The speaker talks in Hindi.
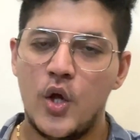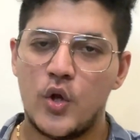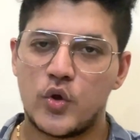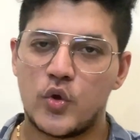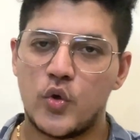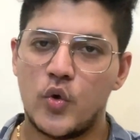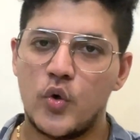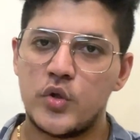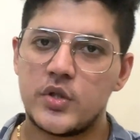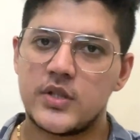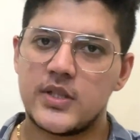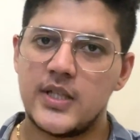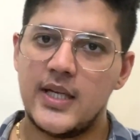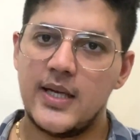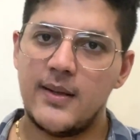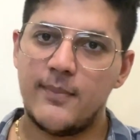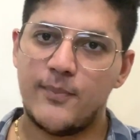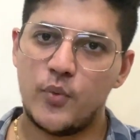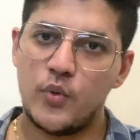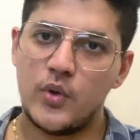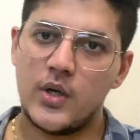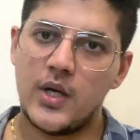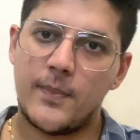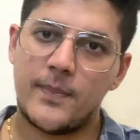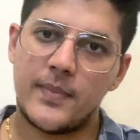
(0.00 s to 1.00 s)
तो उसने
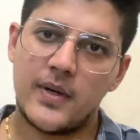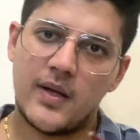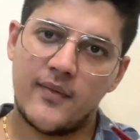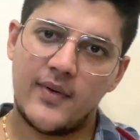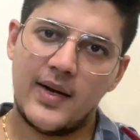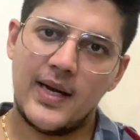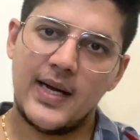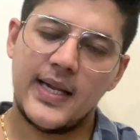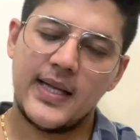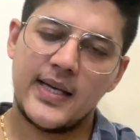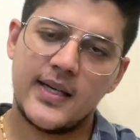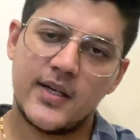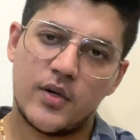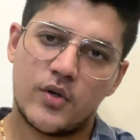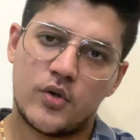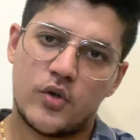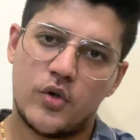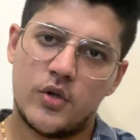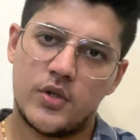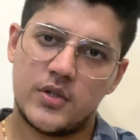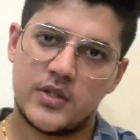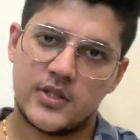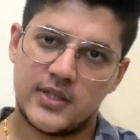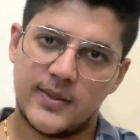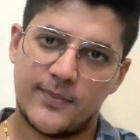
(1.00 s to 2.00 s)
पूरा अपना वेल्डिंग का
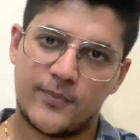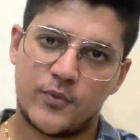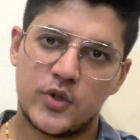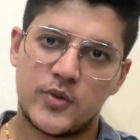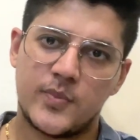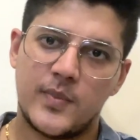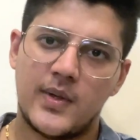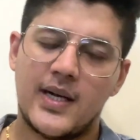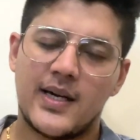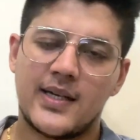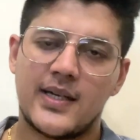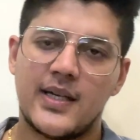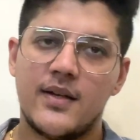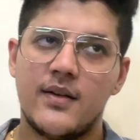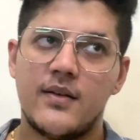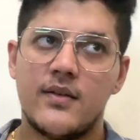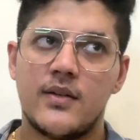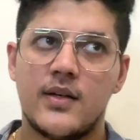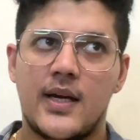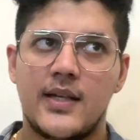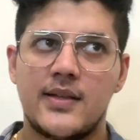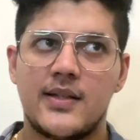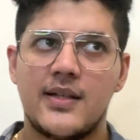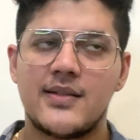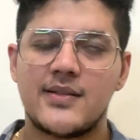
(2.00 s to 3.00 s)
कॉस्ट सब कुछ मिला के
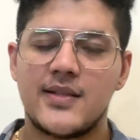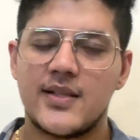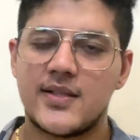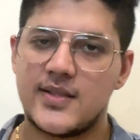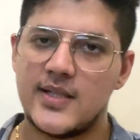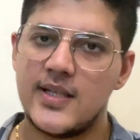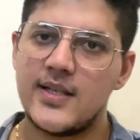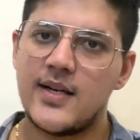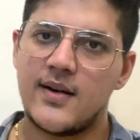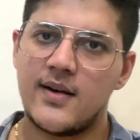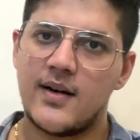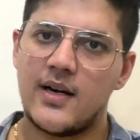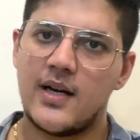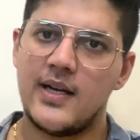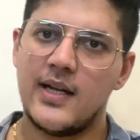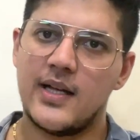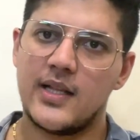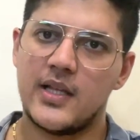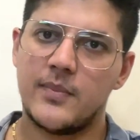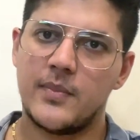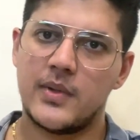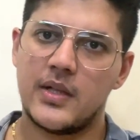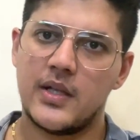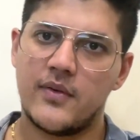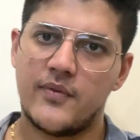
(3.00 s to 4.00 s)
आई थिंक सिक्सटीन हंड्रेड लिया
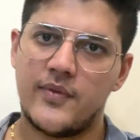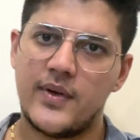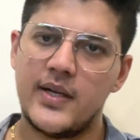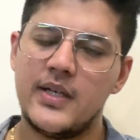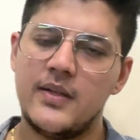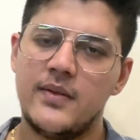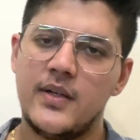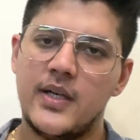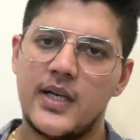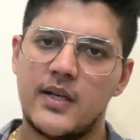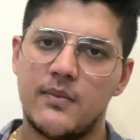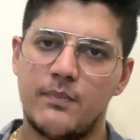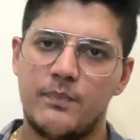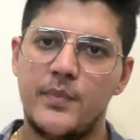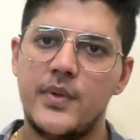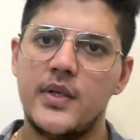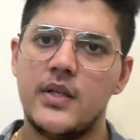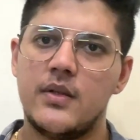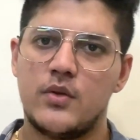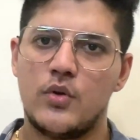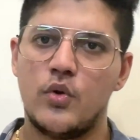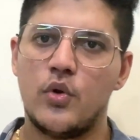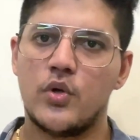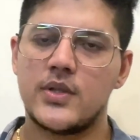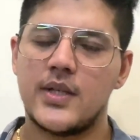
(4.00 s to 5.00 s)
था मतलब वही
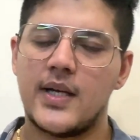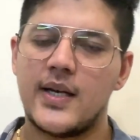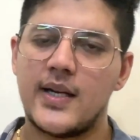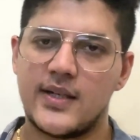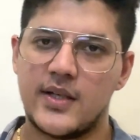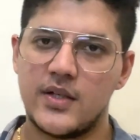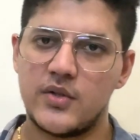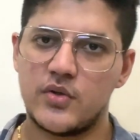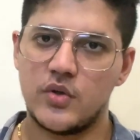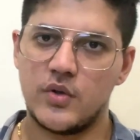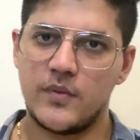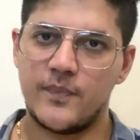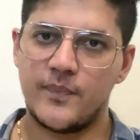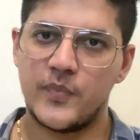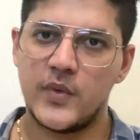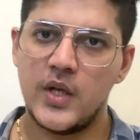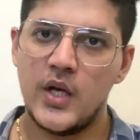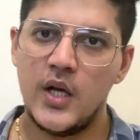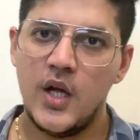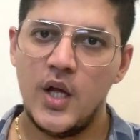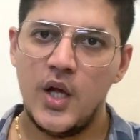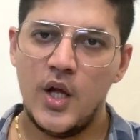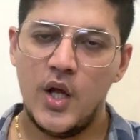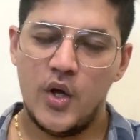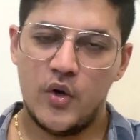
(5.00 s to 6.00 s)
बीस दो हज़ार इक्कीस सौ
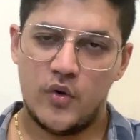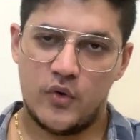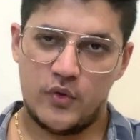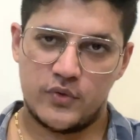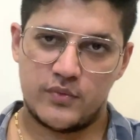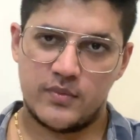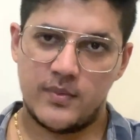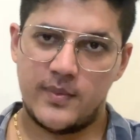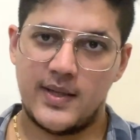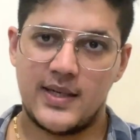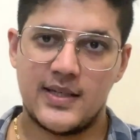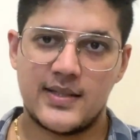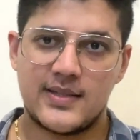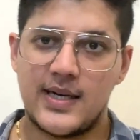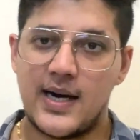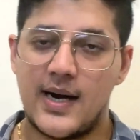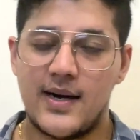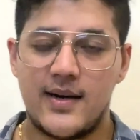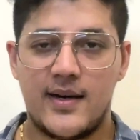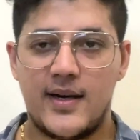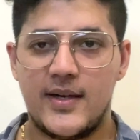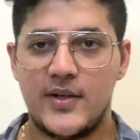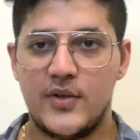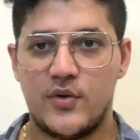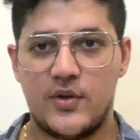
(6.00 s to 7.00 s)
उसमें मेरा
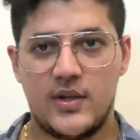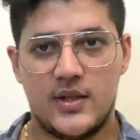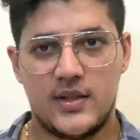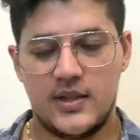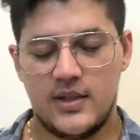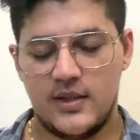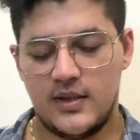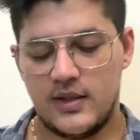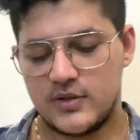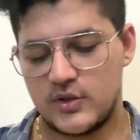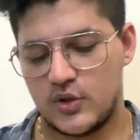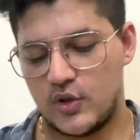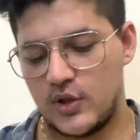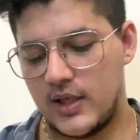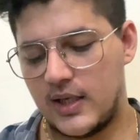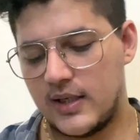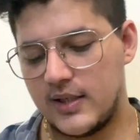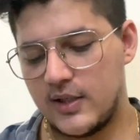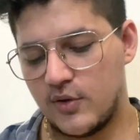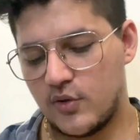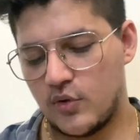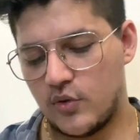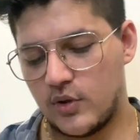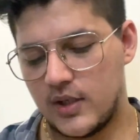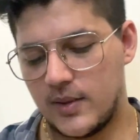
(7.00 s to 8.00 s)
स्टैंड रेडी हो गया था चलो यार
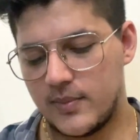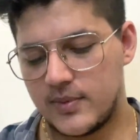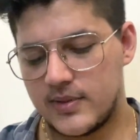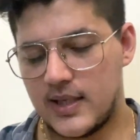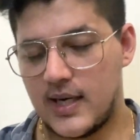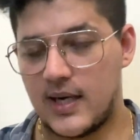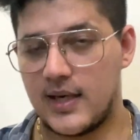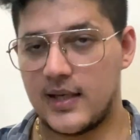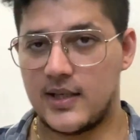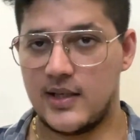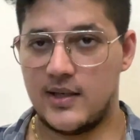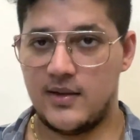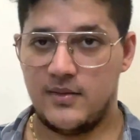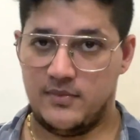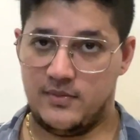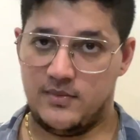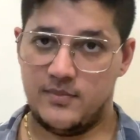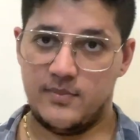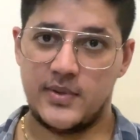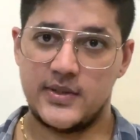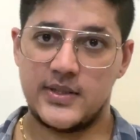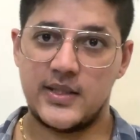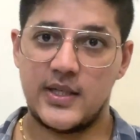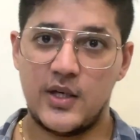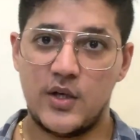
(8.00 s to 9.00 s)
ये तो हो गया स्टैंड का
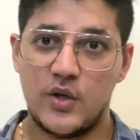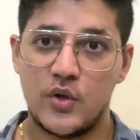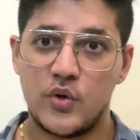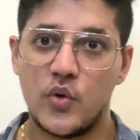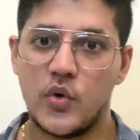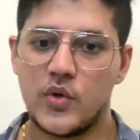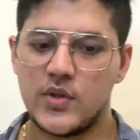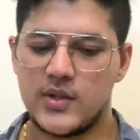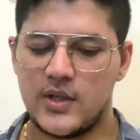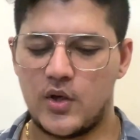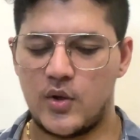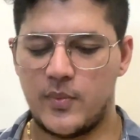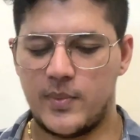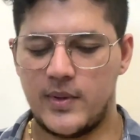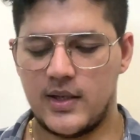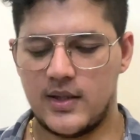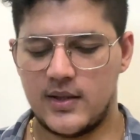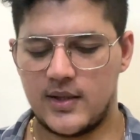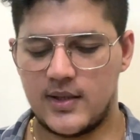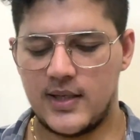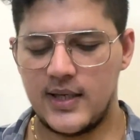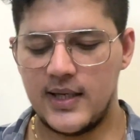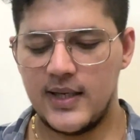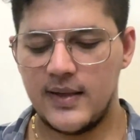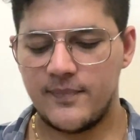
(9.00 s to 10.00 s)
बजट है दो हज़ार रुपये आता
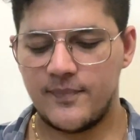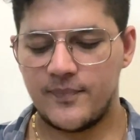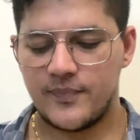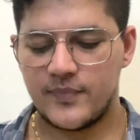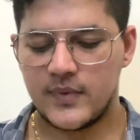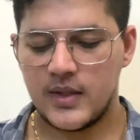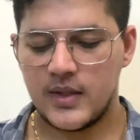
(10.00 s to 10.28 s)
है ठीक है